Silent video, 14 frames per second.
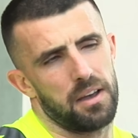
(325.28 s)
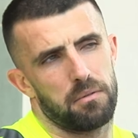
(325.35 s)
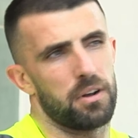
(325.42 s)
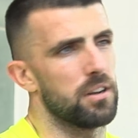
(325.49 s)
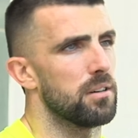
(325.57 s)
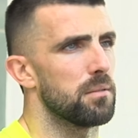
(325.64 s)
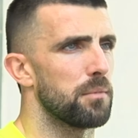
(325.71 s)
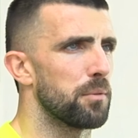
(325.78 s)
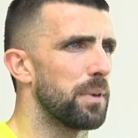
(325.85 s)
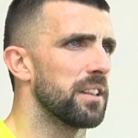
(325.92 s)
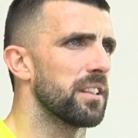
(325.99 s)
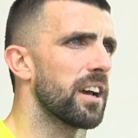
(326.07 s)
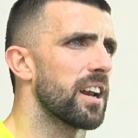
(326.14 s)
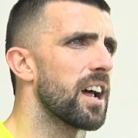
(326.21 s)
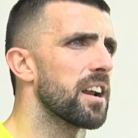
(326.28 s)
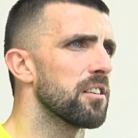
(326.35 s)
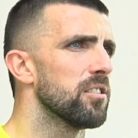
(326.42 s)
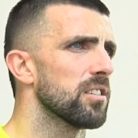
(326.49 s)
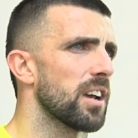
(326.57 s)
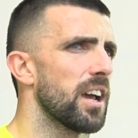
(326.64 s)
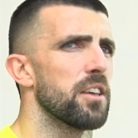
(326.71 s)
bueno, pues para
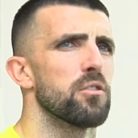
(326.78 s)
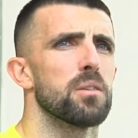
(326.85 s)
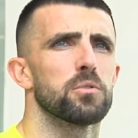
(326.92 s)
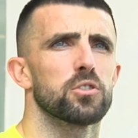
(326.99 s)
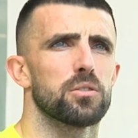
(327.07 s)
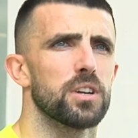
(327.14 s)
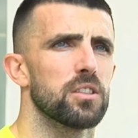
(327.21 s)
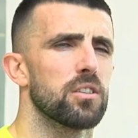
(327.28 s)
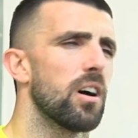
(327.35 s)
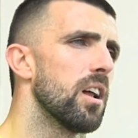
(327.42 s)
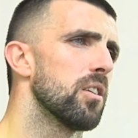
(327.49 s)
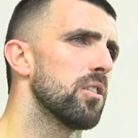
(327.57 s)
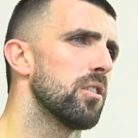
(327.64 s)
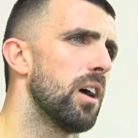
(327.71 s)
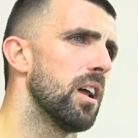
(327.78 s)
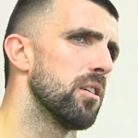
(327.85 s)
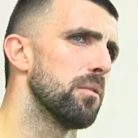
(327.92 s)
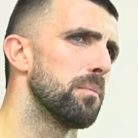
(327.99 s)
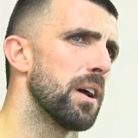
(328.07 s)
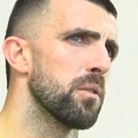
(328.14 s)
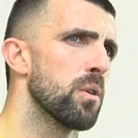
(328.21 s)
integrarnos, que ayudemos sobre todo a
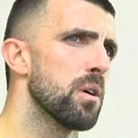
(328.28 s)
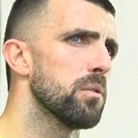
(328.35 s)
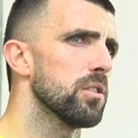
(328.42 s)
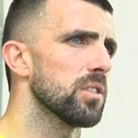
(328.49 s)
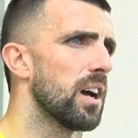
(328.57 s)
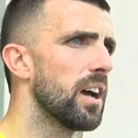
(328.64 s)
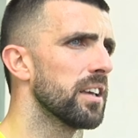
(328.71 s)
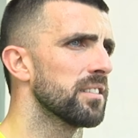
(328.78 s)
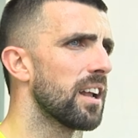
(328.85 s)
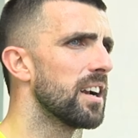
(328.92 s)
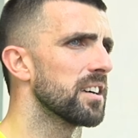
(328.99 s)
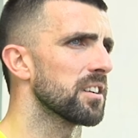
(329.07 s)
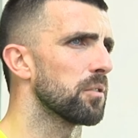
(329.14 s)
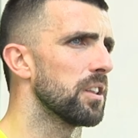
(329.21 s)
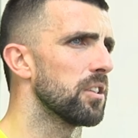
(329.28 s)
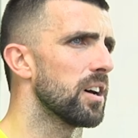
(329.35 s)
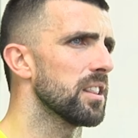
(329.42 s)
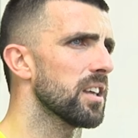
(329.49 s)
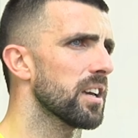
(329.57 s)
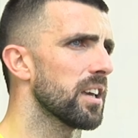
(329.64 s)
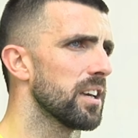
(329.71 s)
los, más nuevos a instalarse cuando
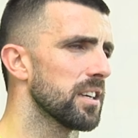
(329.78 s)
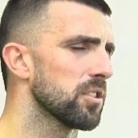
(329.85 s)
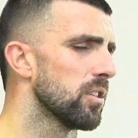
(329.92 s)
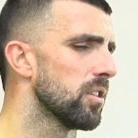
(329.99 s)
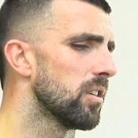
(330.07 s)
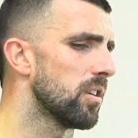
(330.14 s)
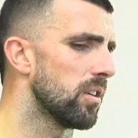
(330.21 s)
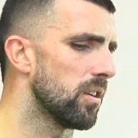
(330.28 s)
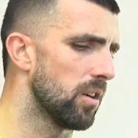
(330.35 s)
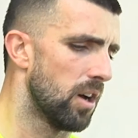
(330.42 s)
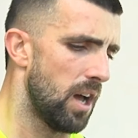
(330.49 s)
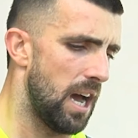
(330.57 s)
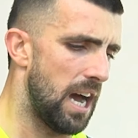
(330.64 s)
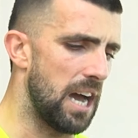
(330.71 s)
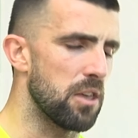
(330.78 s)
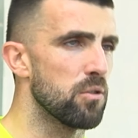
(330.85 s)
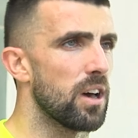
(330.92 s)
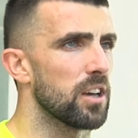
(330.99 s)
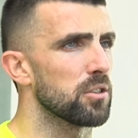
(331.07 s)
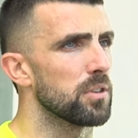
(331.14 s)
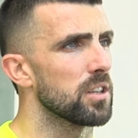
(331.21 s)
antes, que eso
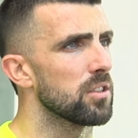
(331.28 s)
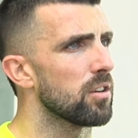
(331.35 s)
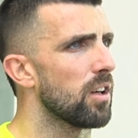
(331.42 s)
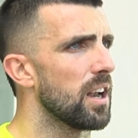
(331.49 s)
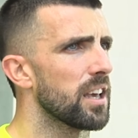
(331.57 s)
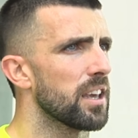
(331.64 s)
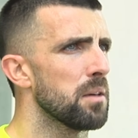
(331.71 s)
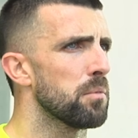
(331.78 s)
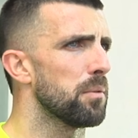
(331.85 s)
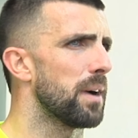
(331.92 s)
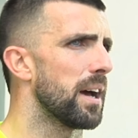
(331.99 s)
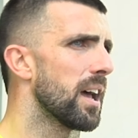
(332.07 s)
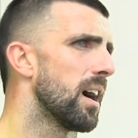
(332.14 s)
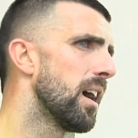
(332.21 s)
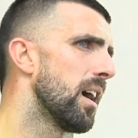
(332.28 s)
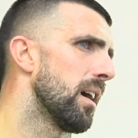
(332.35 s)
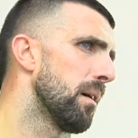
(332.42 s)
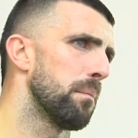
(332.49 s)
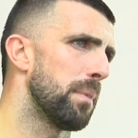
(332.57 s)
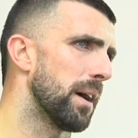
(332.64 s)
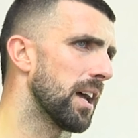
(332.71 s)
ayuda sobre todo al equipo para,
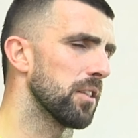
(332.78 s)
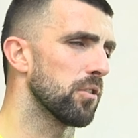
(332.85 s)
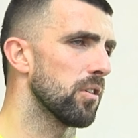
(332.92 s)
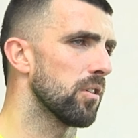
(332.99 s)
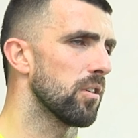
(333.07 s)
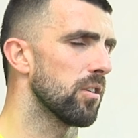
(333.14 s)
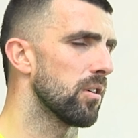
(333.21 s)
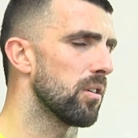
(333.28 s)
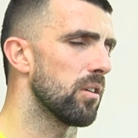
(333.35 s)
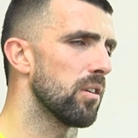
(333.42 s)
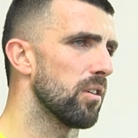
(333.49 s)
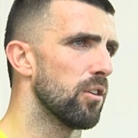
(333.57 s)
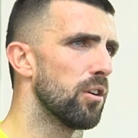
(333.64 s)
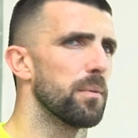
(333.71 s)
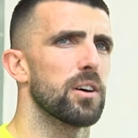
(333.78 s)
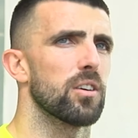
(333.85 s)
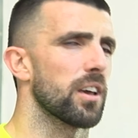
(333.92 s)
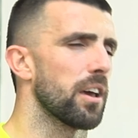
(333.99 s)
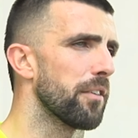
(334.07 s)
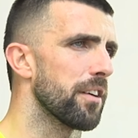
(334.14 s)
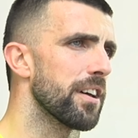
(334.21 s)
todo lo,
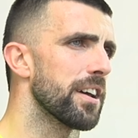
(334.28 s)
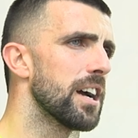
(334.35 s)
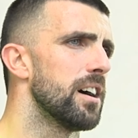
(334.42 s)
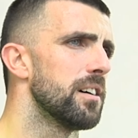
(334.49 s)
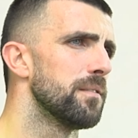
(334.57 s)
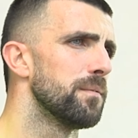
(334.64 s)
mejor que deben venga.